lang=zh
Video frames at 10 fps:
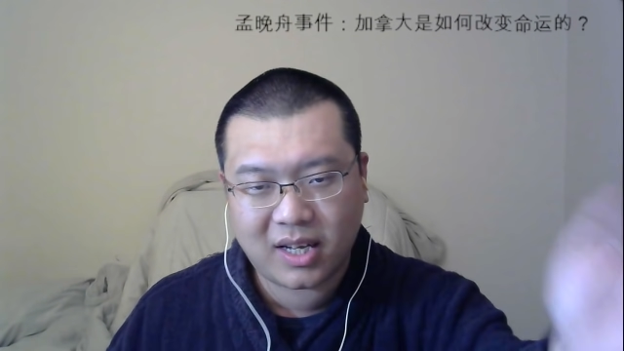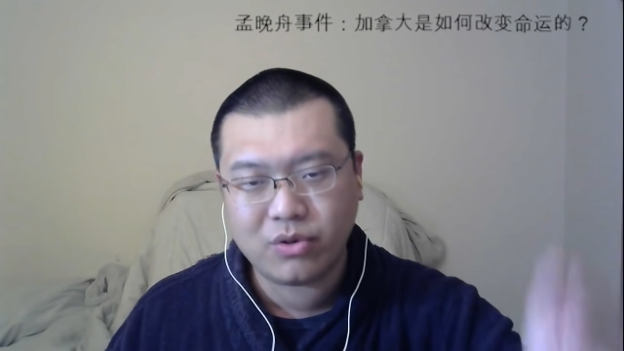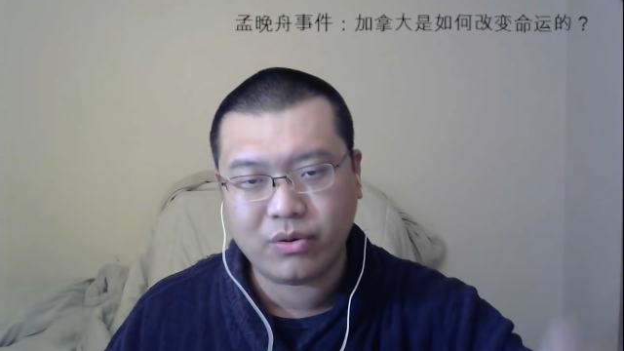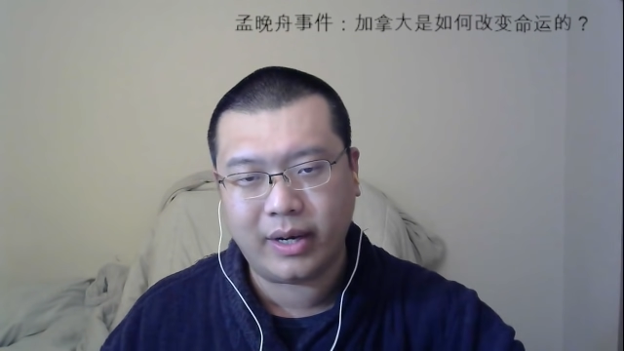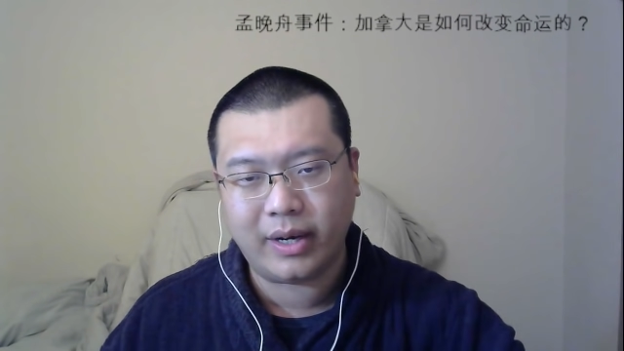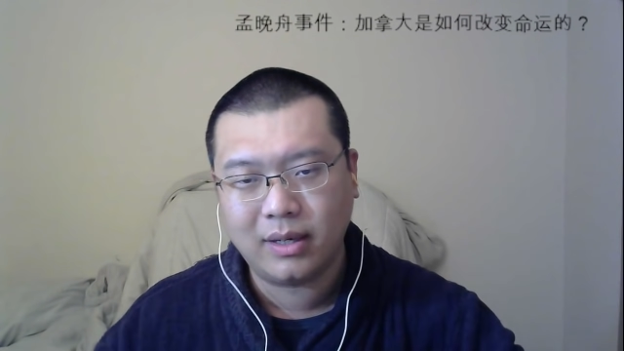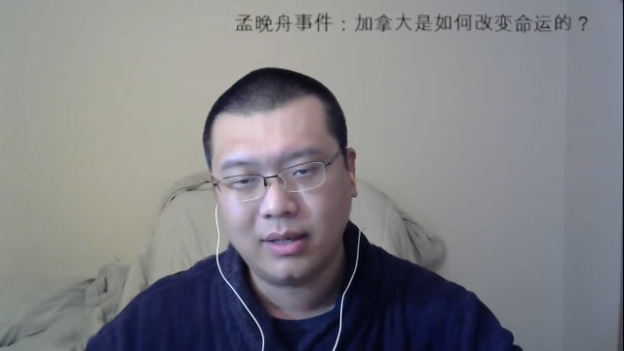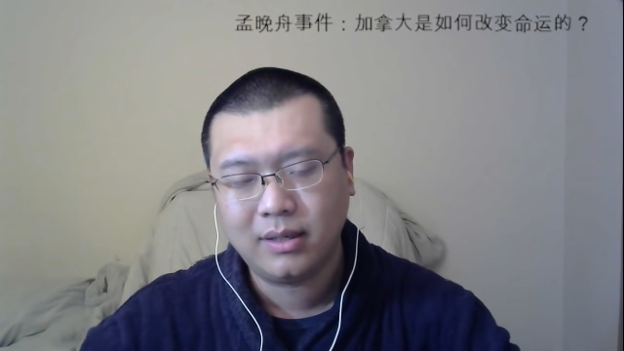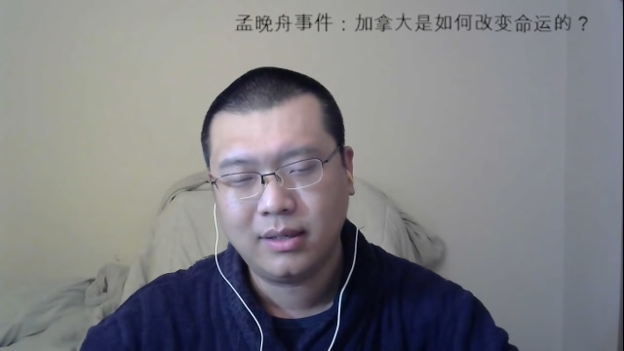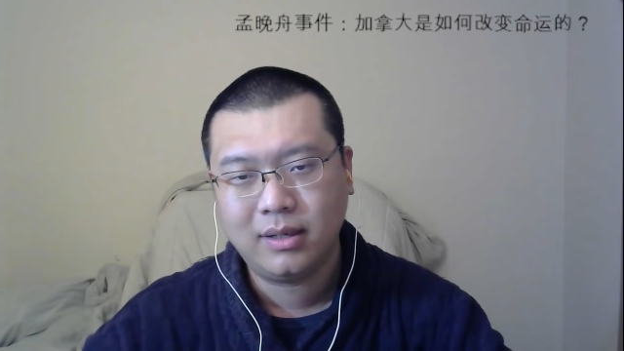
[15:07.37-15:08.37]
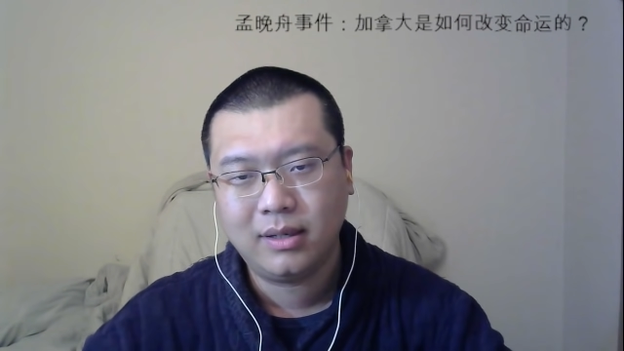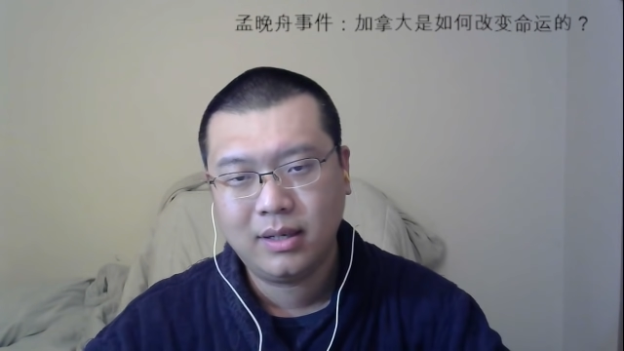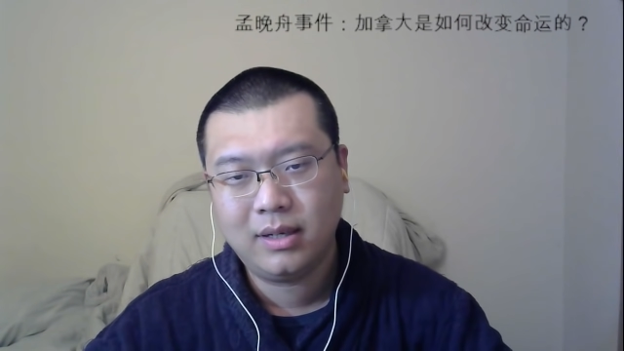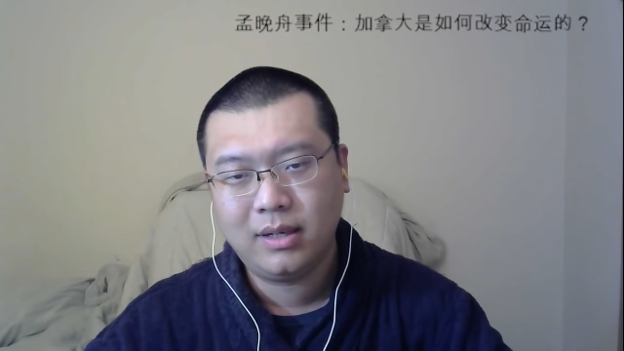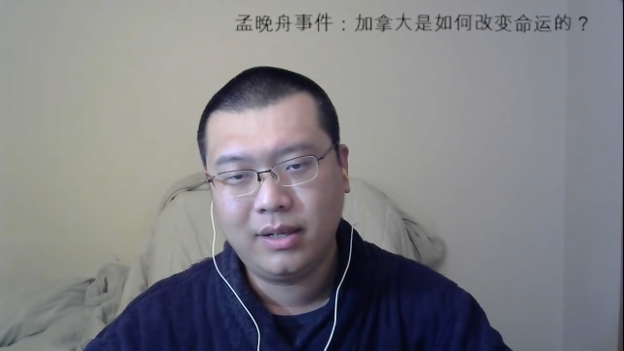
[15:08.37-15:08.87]
关税啊。
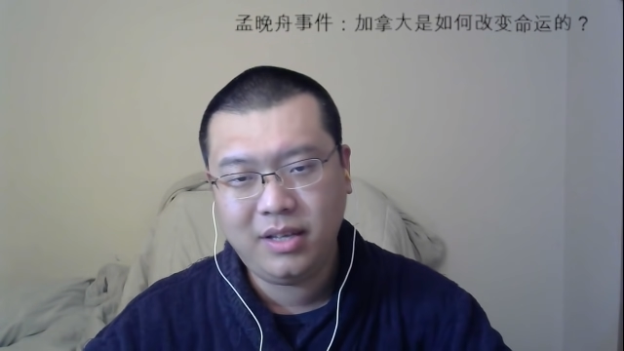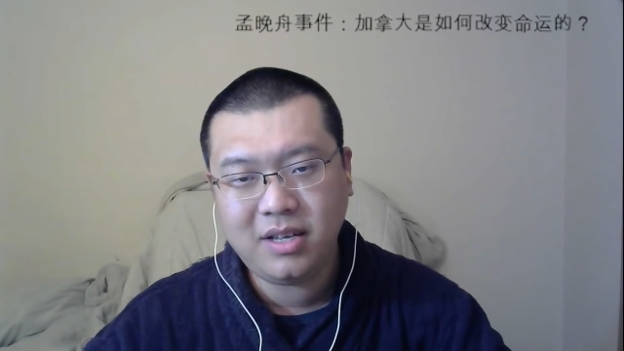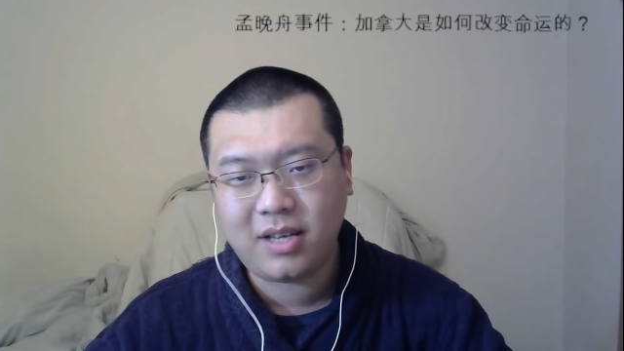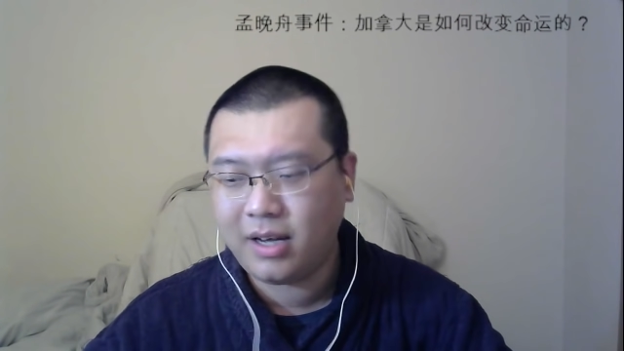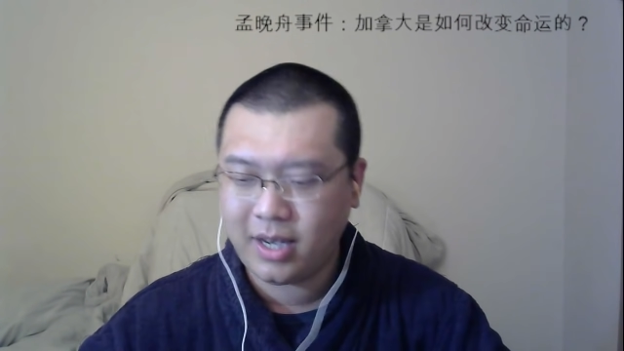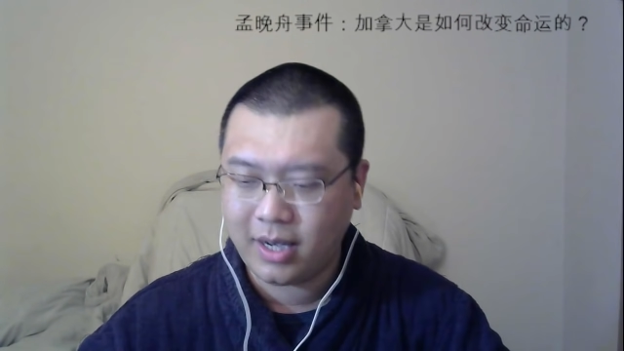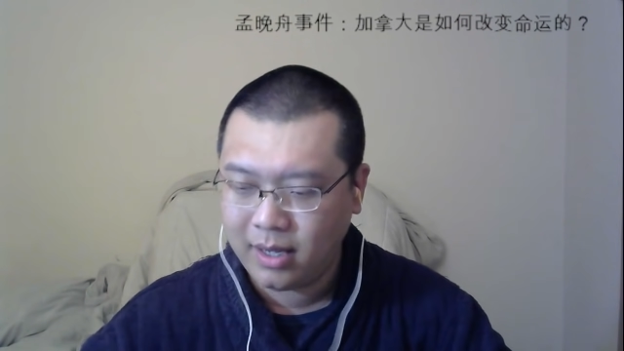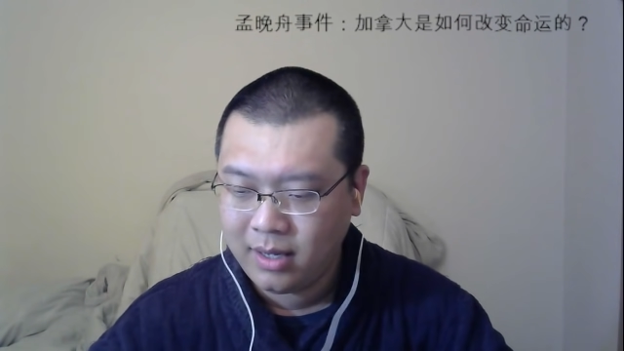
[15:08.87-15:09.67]
你想想，